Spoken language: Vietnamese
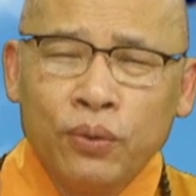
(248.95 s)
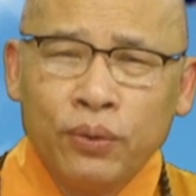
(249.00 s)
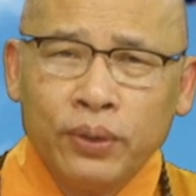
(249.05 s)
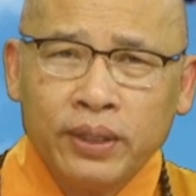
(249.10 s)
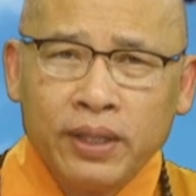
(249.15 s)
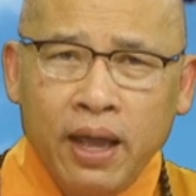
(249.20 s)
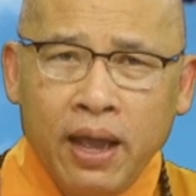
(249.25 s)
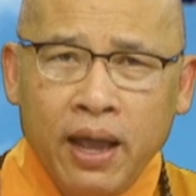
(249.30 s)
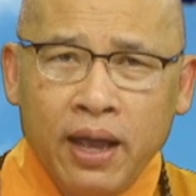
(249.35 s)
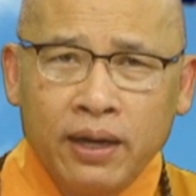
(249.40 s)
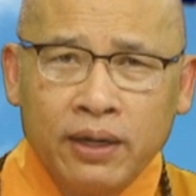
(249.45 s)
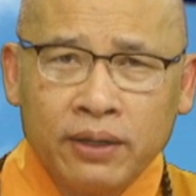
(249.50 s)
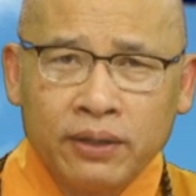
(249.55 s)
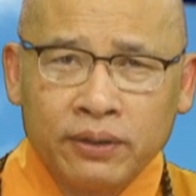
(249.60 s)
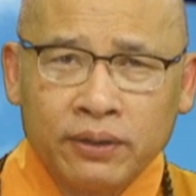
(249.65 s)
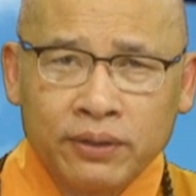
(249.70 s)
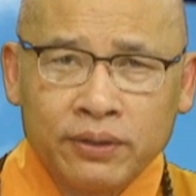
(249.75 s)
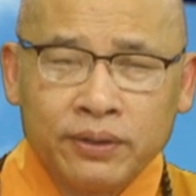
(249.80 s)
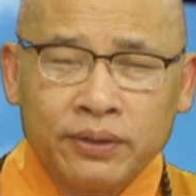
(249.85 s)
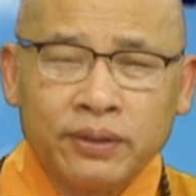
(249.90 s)
về ta
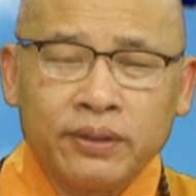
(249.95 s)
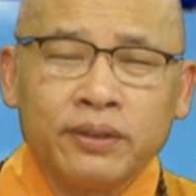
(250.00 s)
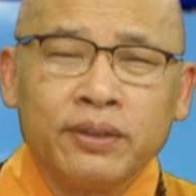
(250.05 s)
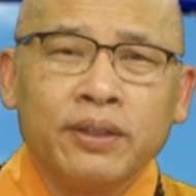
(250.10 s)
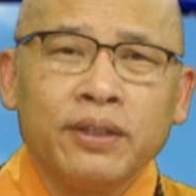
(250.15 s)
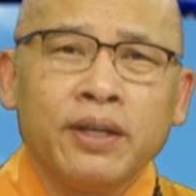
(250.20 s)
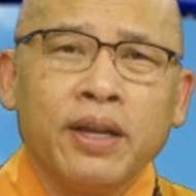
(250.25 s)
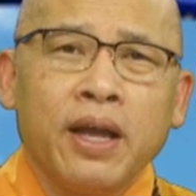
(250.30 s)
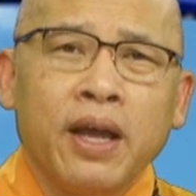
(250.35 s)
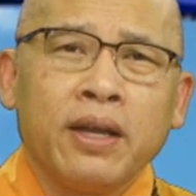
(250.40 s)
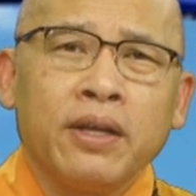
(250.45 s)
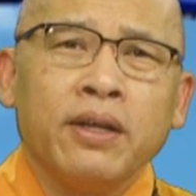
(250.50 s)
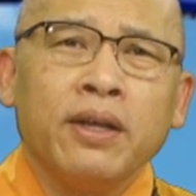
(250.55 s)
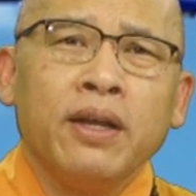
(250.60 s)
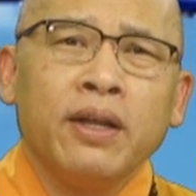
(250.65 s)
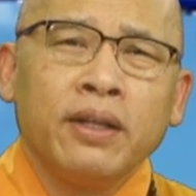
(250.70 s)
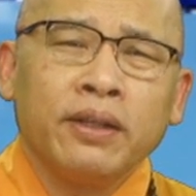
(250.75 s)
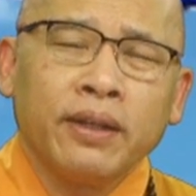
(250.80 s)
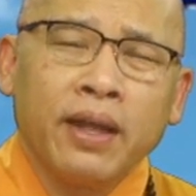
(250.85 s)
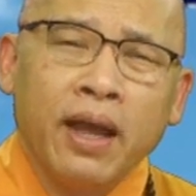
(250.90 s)
không đúng cho nên
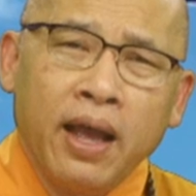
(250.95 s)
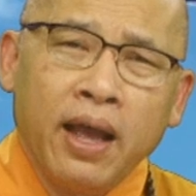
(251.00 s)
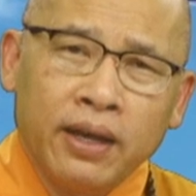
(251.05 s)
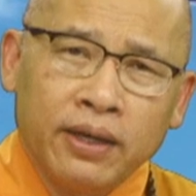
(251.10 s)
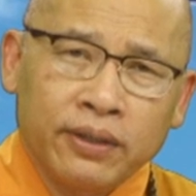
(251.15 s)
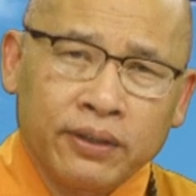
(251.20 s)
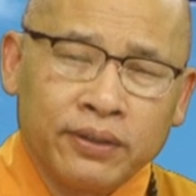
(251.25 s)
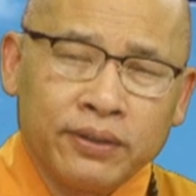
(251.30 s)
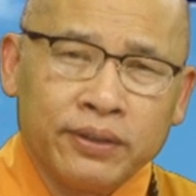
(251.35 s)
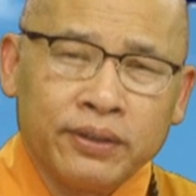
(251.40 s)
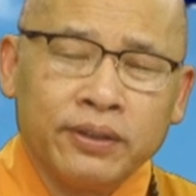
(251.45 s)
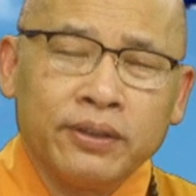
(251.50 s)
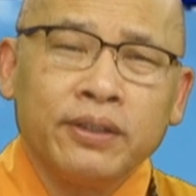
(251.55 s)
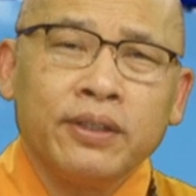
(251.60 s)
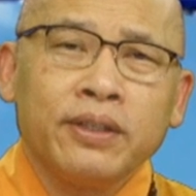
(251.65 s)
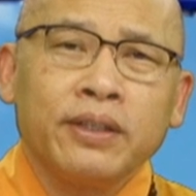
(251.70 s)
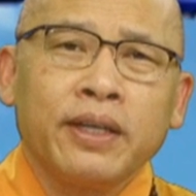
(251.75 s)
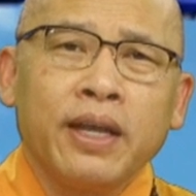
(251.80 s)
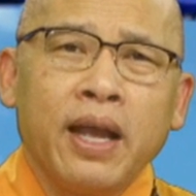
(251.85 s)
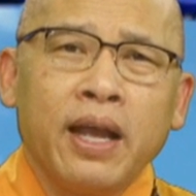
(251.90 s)
anh khạc
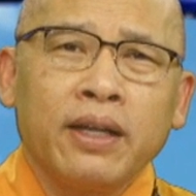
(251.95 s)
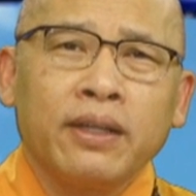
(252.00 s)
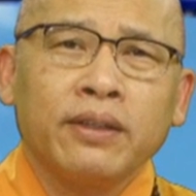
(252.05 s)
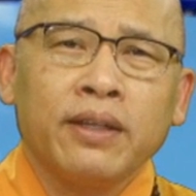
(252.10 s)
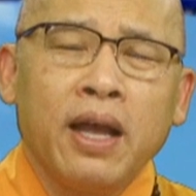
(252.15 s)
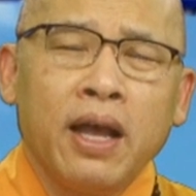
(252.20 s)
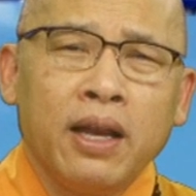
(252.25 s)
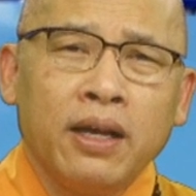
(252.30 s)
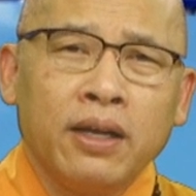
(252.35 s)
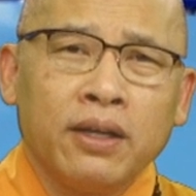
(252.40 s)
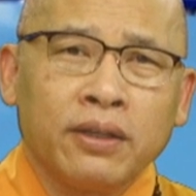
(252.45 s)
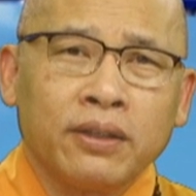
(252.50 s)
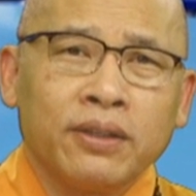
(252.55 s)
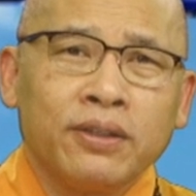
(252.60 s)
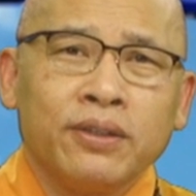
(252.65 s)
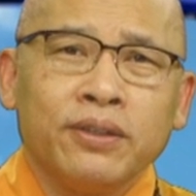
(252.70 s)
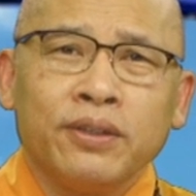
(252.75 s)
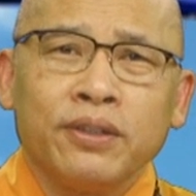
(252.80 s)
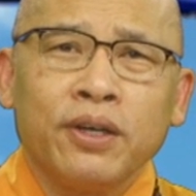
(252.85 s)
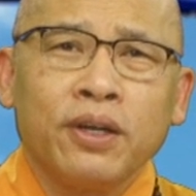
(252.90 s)
là anh
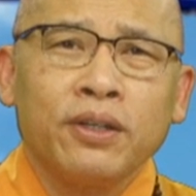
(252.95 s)
khạc